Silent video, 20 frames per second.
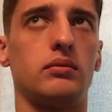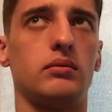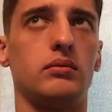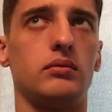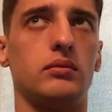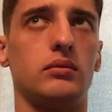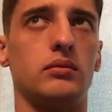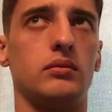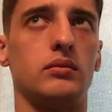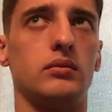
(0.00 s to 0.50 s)

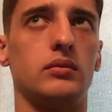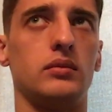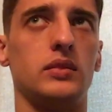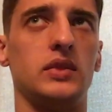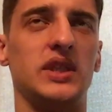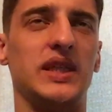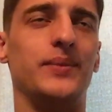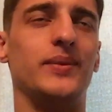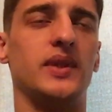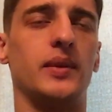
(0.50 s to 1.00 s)

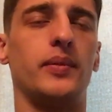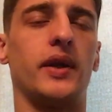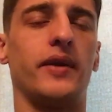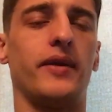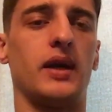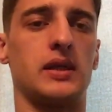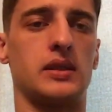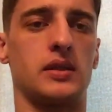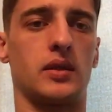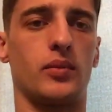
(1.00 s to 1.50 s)
именно
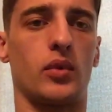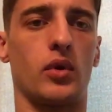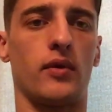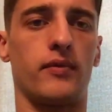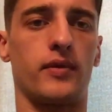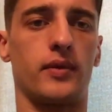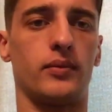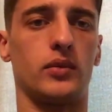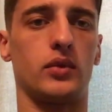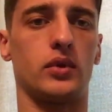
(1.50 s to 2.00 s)
привязаны к
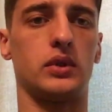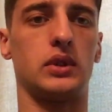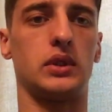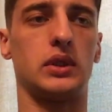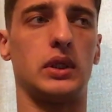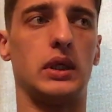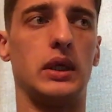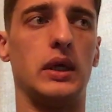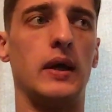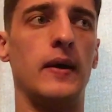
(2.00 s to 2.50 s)
бровкам, то есть
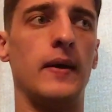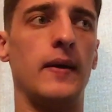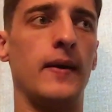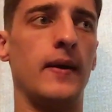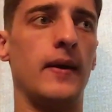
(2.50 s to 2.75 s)
они